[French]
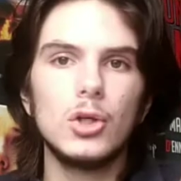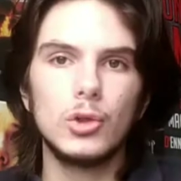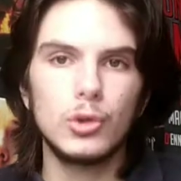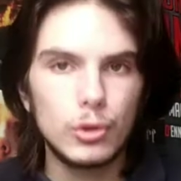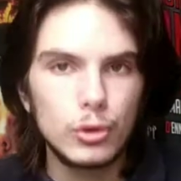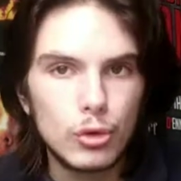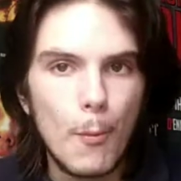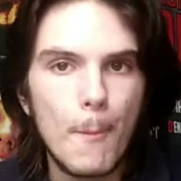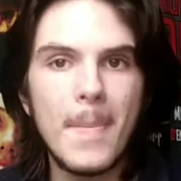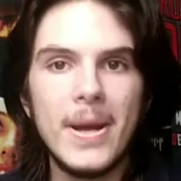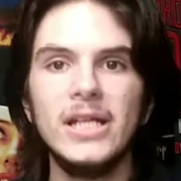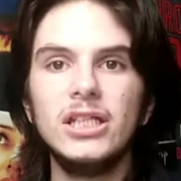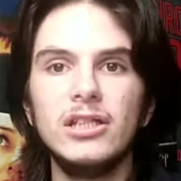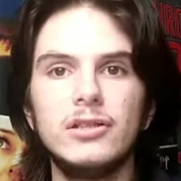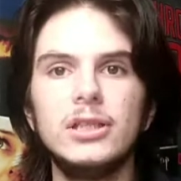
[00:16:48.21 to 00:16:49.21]
juste
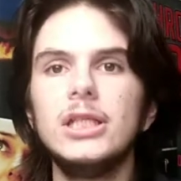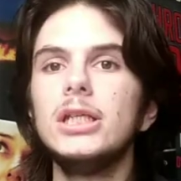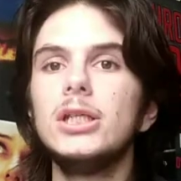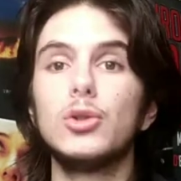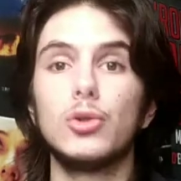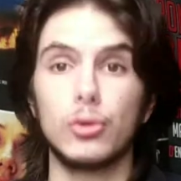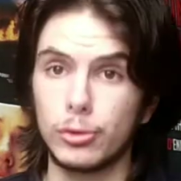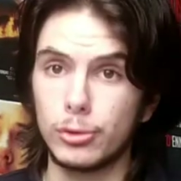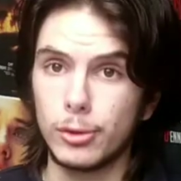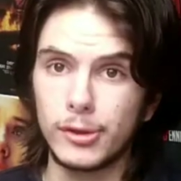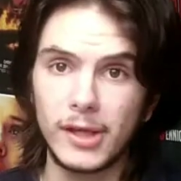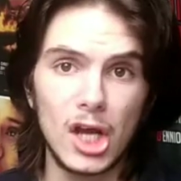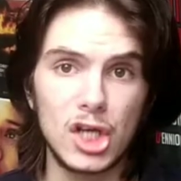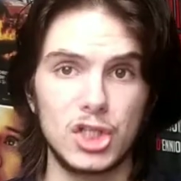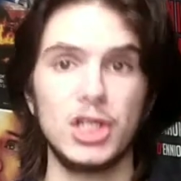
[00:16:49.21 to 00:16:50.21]
magnifique, juste
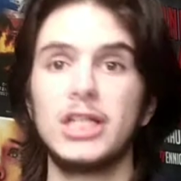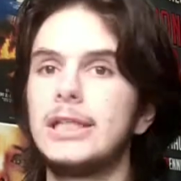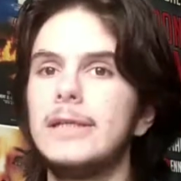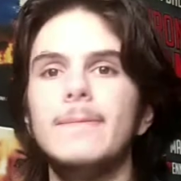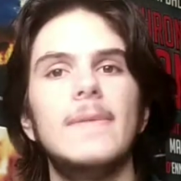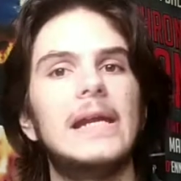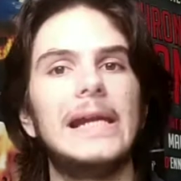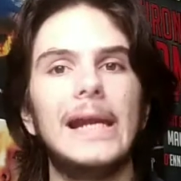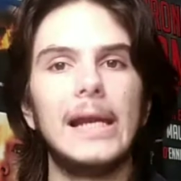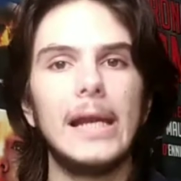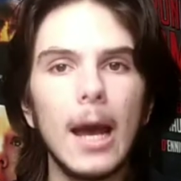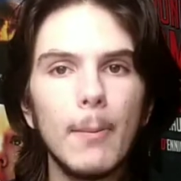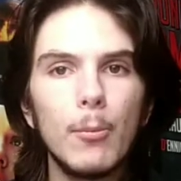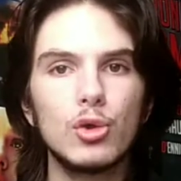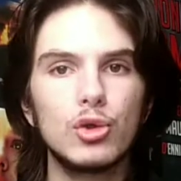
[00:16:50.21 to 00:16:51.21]
tragique, qui met les
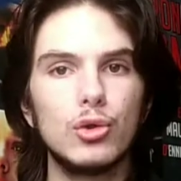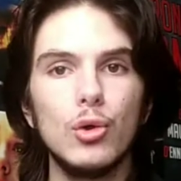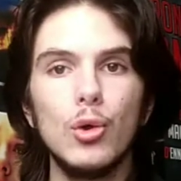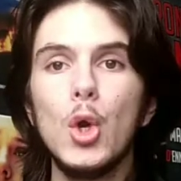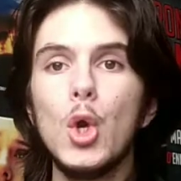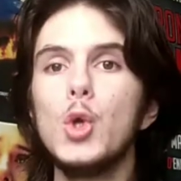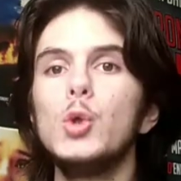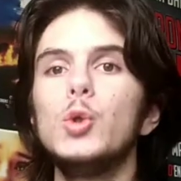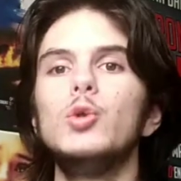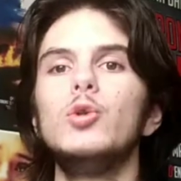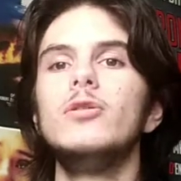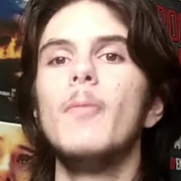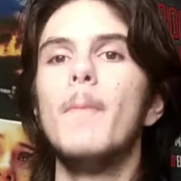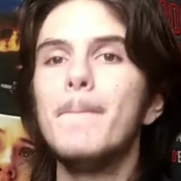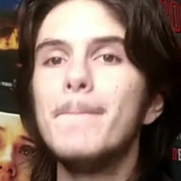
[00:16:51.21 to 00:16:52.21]
larmes aux yeux.
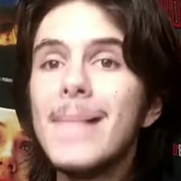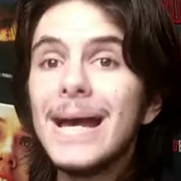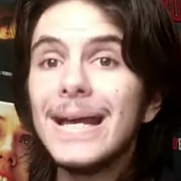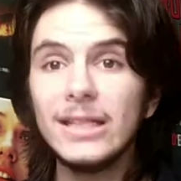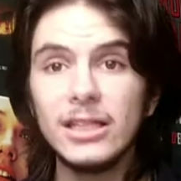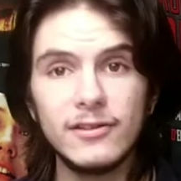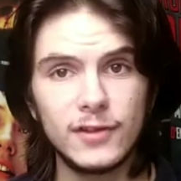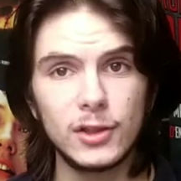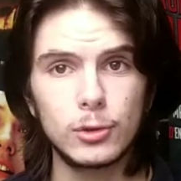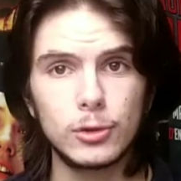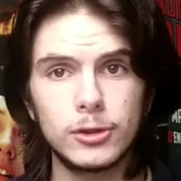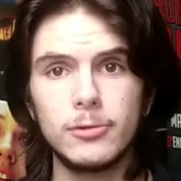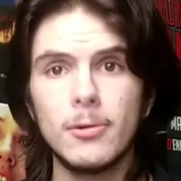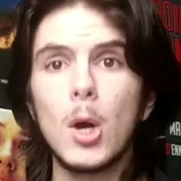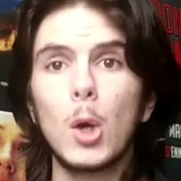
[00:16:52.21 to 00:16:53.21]
Une magnifique
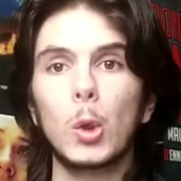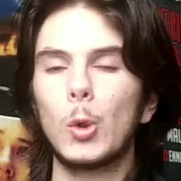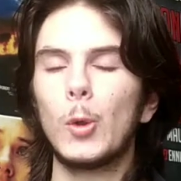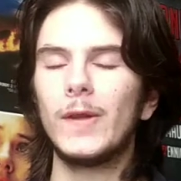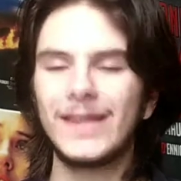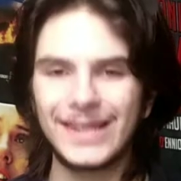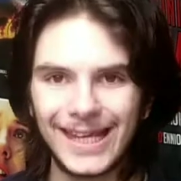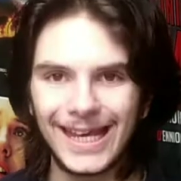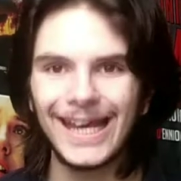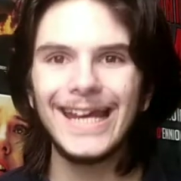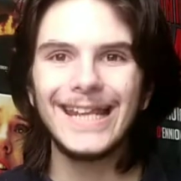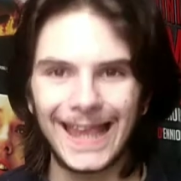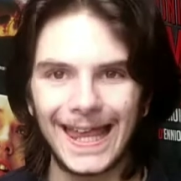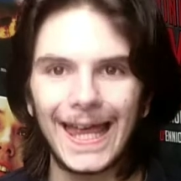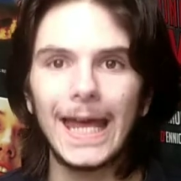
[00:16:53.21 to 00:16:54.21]
histoire, une très
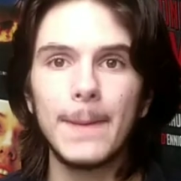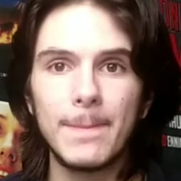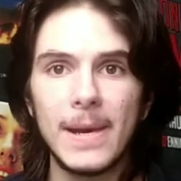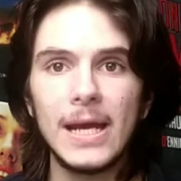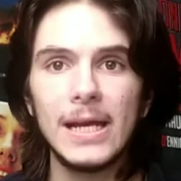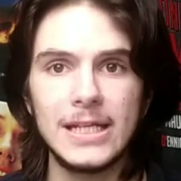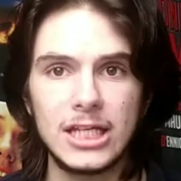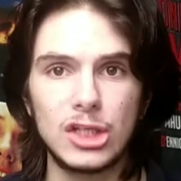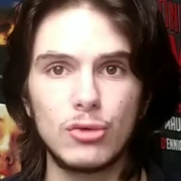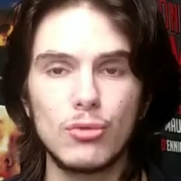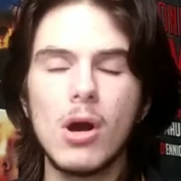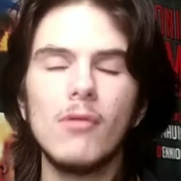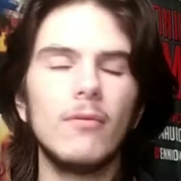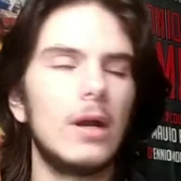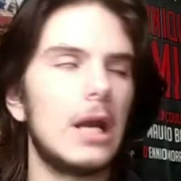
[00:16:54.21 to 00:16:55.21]
très belle
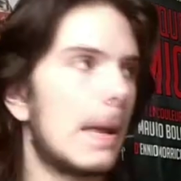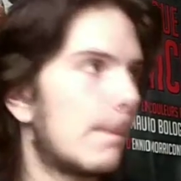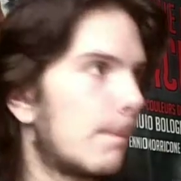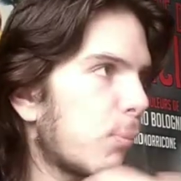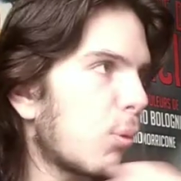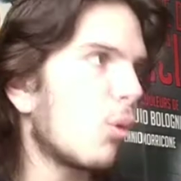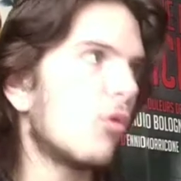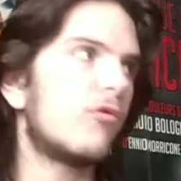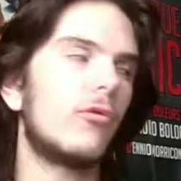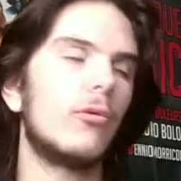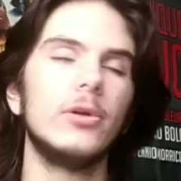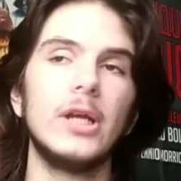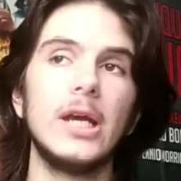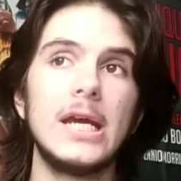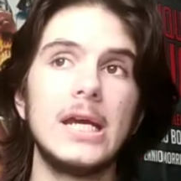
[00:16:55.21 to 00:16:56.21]
histoire, voilà,
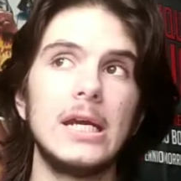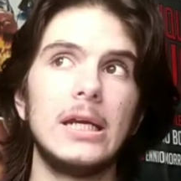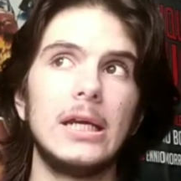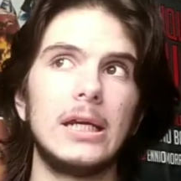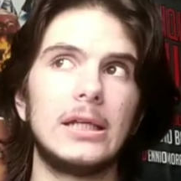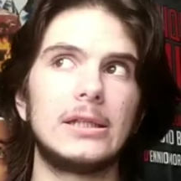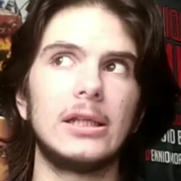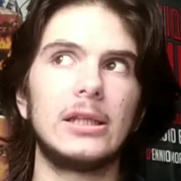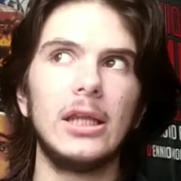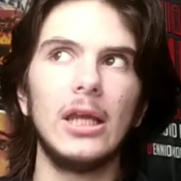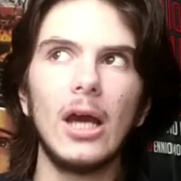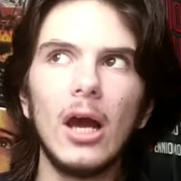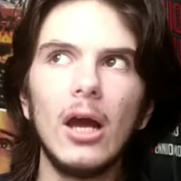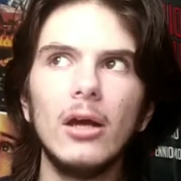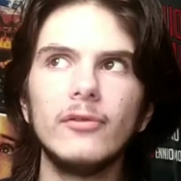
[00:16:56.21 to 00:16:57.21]
profonde etc.
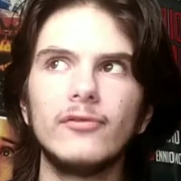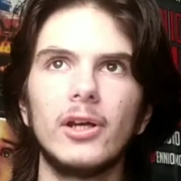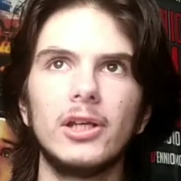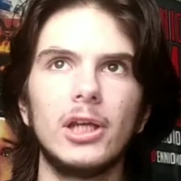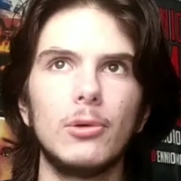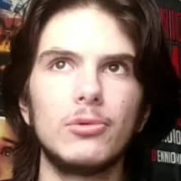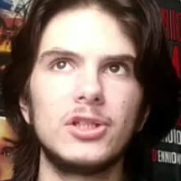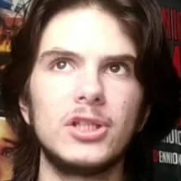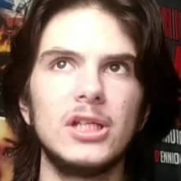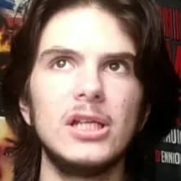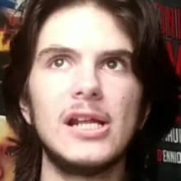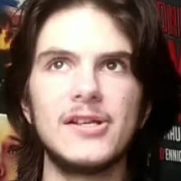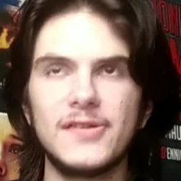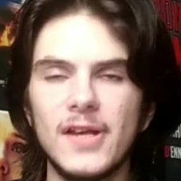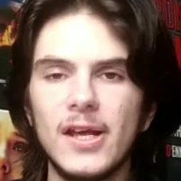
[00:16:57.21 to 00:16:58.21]
Enfin, il y a aussi
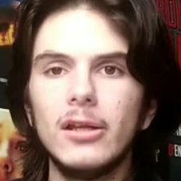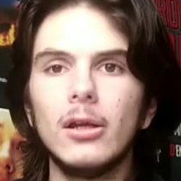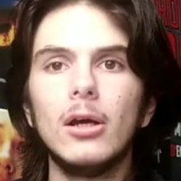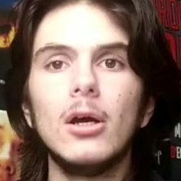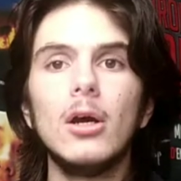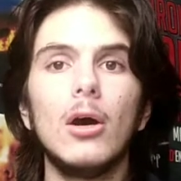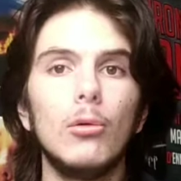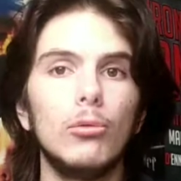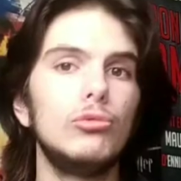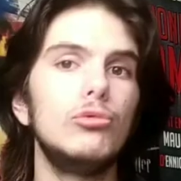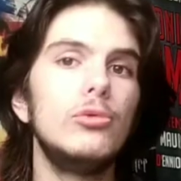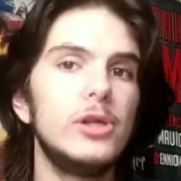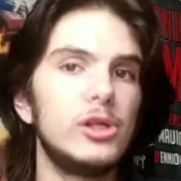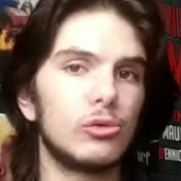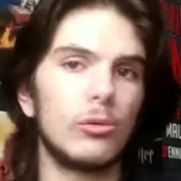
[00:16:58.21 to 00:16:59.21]
la scène
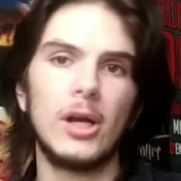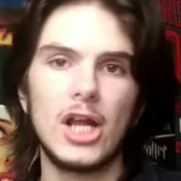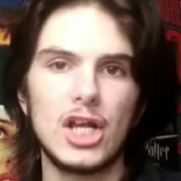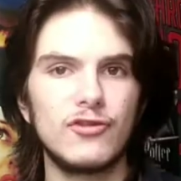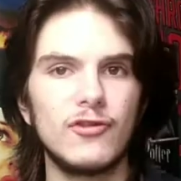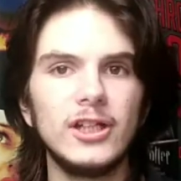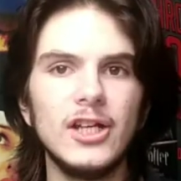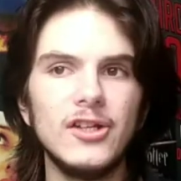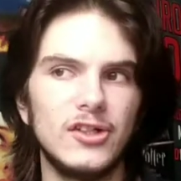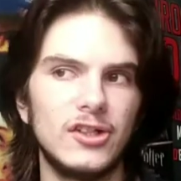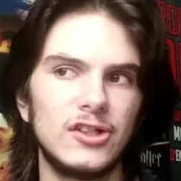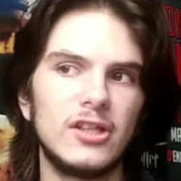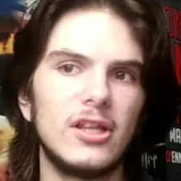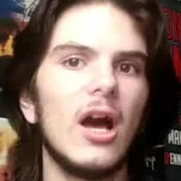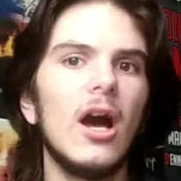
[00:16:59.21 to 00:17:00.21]
où ils sont à Las Vegas,
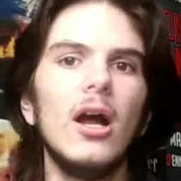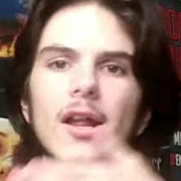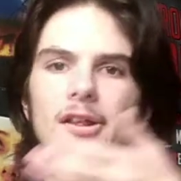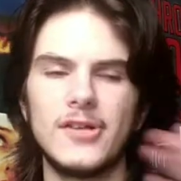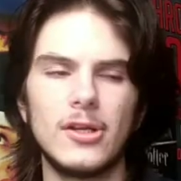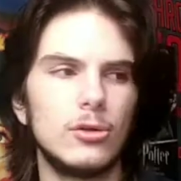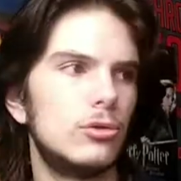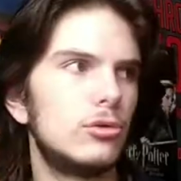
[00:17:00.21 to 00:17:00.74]
etc. La scène